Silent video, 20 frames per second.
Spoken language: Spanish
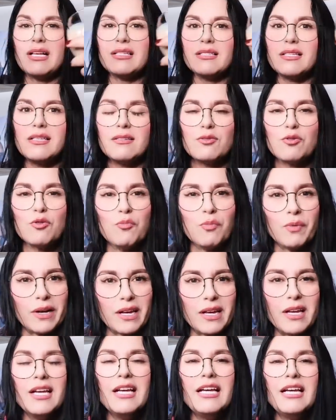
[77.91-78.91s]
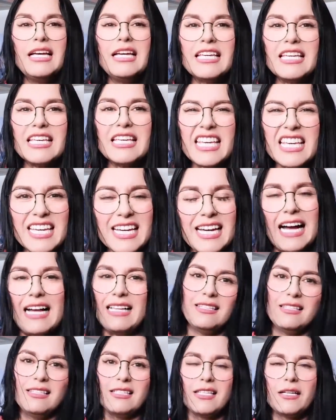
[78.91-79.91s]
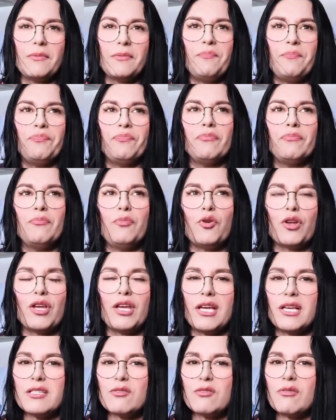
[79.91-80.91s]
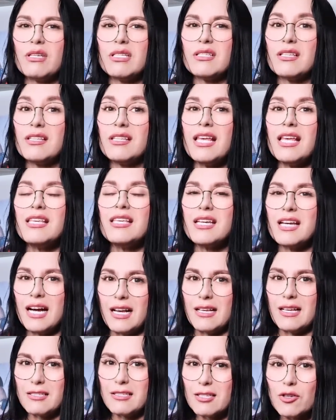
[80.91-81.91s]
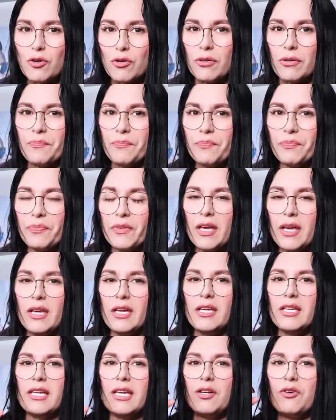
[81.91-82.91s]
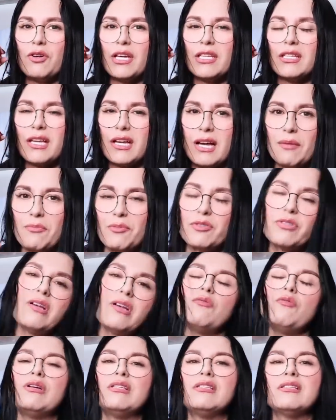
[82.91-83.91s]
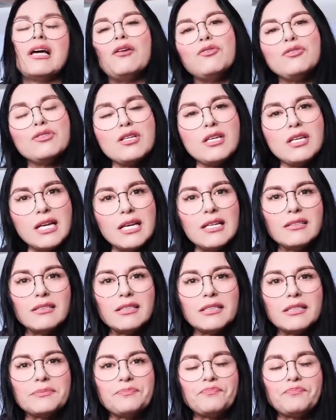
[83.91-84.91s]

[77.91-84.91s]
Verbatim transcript: así súper gigante, porque esto es dedicación. Quiero que tengamos en cuenta lo siguiente.